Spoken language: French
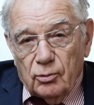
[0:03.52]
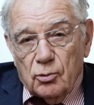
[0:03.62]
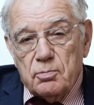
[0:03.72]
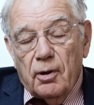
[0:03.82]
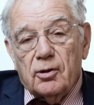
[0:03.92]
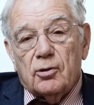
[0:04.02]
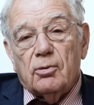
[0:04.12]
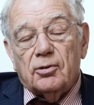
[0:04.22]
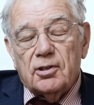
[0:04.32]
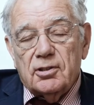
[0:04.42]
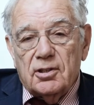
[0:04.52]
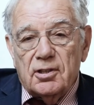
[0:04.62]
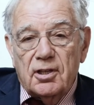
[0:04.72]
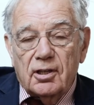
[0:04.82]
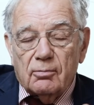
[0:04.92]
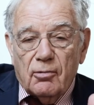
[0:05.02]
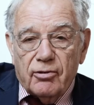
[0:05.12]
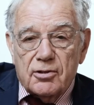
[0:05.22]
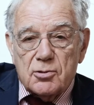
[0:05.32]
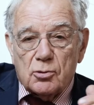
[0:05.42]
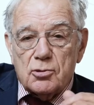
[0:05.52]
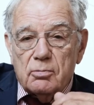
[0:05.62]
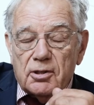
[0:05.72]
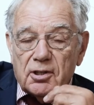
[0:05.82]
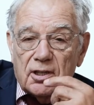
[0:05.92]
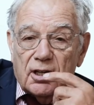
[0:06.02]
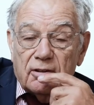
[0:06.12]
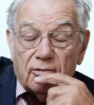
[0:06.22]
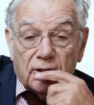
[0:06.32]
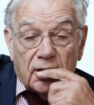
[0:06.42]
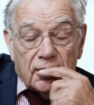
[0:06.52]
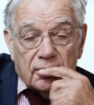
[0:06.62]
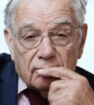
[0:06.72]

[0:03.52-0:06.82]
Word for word: On n'ose pas le demander ni le dire, mais enfin disons que je suis matériel d'avant-guerre,